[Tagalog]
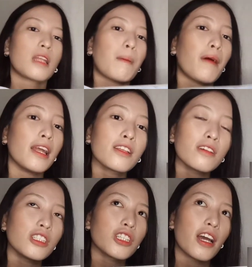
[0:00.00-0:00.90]
Napalit
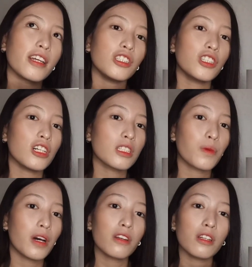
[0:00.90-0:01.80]
ko na siya in just
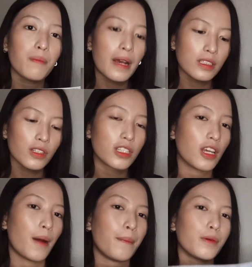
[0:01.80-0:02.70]
100 pesos
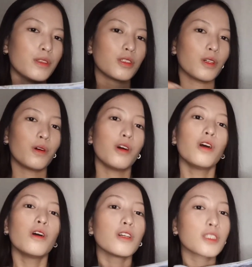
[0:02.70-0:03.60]
gyapon. So
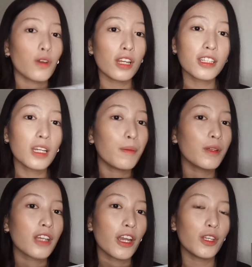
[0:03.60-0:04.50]
sulit
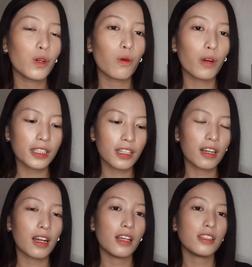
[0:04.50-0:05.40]
gyapon ganyang kwarta
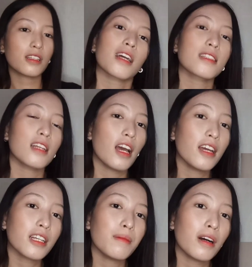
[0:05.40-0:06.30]
guys.
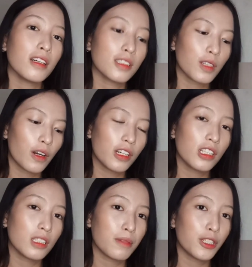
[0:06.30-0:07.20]
Kasalayan nga mga store
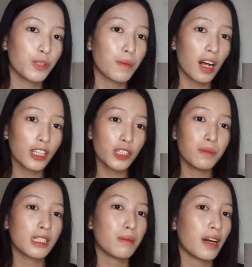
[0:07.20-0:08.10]
is medyo mahal jud
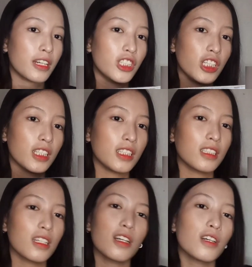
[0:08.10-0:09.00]
ba sa mga
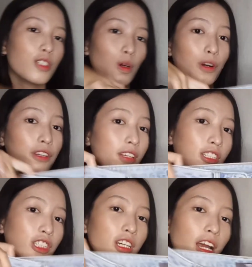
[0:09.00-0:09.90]
jeans. So worth
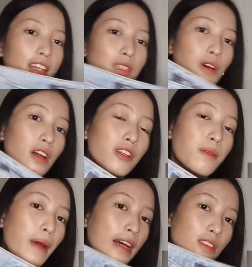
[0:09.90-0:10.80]
it siya guys
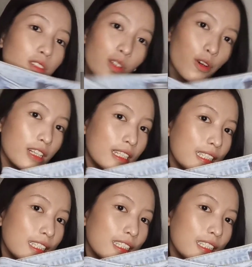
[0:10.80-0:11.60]
100 pesos only.